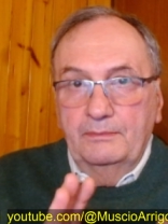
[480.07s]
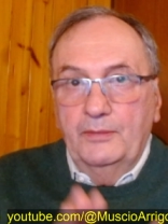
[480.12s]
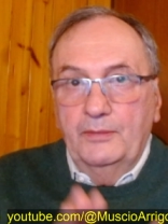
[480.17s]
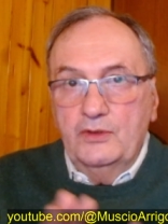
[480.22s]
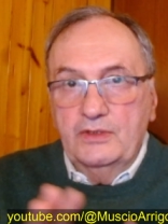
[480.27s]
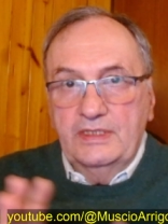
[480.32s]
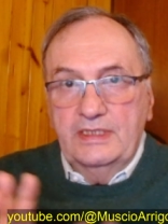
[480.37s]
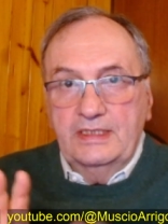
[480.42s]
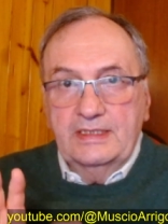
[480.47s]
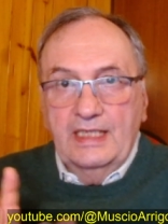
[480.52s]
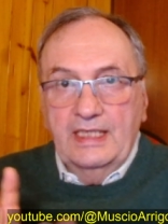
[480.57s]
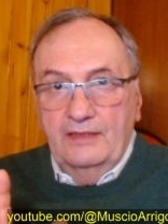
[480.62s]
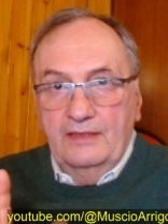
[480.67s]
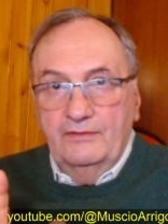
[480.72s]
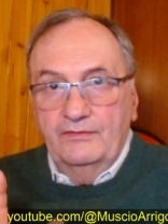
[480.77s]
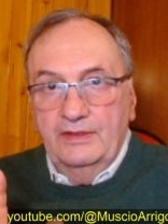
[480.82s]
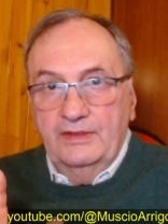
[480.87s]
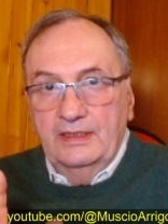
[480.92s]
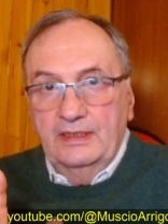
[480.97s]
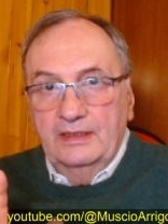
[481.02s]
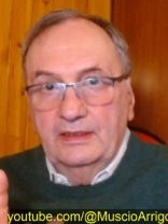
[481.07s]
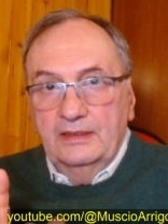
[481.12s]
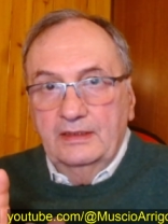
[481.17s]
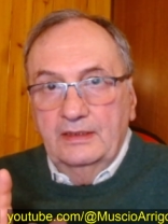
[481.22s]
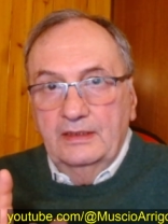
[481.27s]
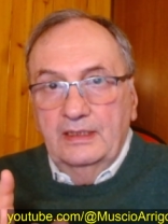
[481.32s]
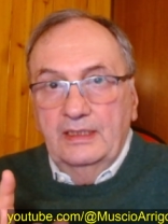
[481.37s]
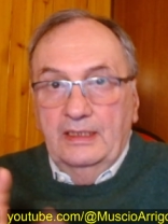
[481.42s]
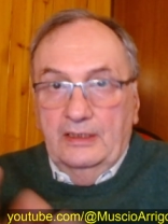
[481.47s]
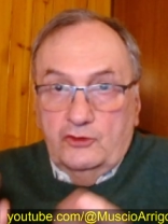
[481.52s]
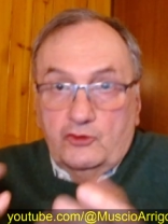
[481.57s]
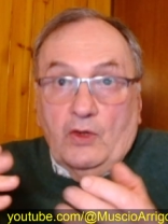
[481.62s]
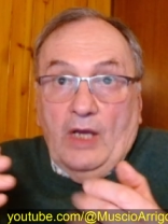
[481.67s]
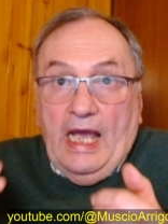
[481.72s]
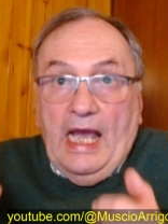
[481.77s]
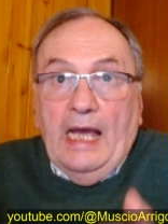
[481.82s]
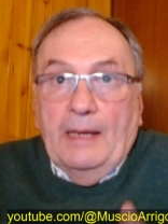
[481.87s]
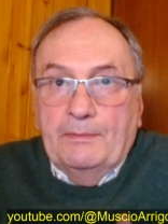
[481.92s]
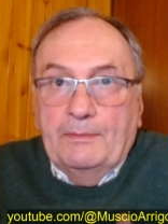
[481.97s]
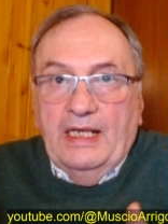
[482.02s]
poi si salvi. Cioè
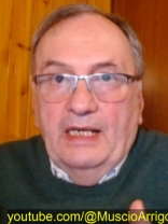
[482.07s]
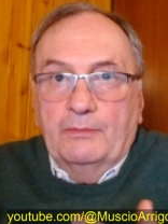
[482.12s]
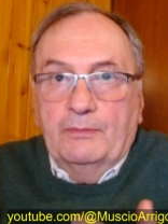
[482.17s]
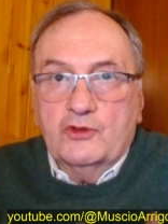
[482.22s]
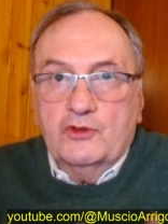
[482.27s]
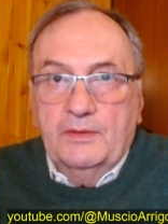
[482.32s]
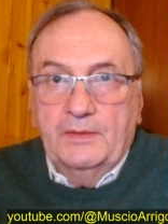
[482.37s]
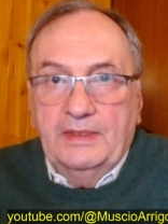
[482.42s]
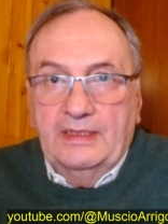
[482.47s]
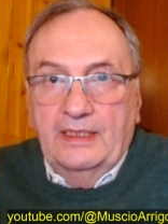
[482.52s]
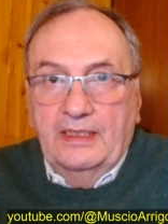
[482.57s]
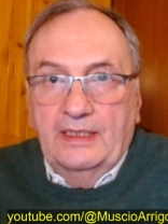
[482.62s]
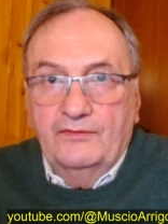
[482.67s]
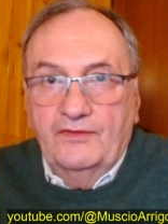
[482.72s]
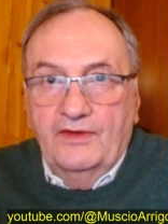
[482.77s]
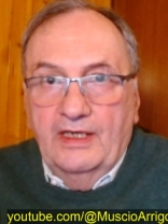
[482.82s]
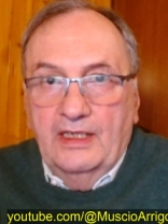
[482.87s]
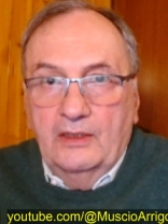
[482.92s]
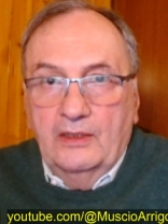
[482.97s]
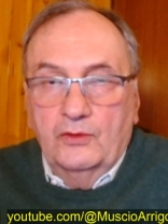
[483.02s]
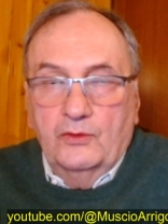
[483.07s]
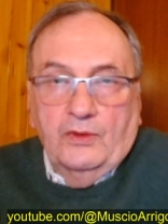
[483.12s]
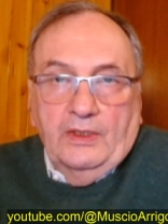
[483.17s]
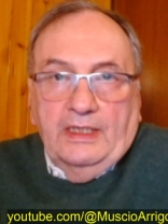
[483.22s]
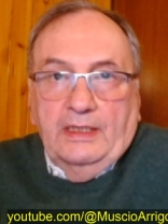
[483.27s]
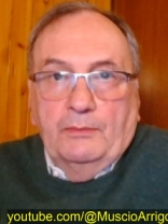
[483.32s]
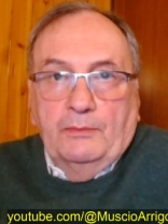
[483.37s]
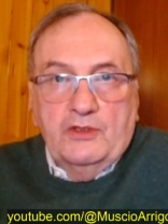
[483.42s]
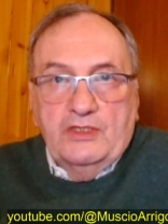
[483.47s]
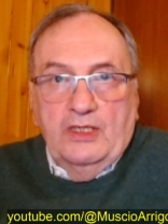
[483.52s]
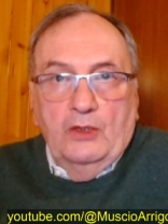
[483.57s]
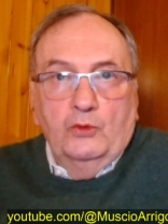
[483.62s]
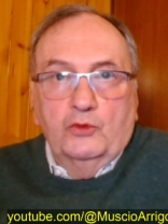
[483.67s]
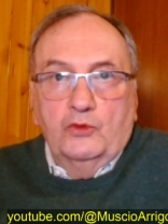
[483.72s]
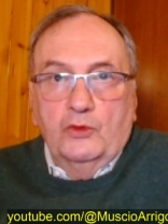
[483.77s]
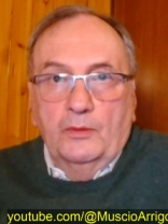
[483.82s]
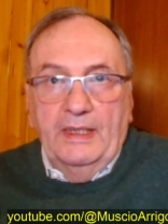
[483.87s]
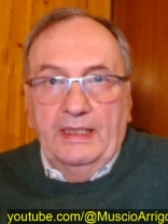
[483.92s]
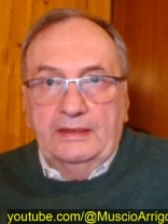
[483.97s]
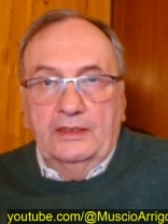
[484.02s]
abbia la possibilità di farlo, non è che poi sia
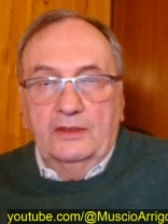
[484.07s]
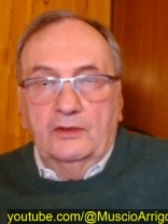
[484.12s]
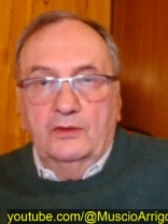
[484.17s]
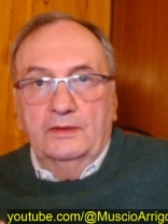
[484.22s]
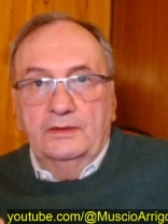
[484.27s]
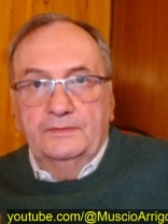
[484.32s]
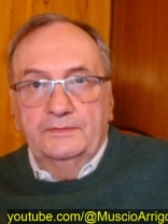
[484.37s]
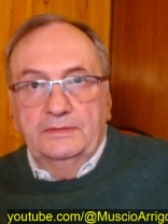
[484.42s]
automatico.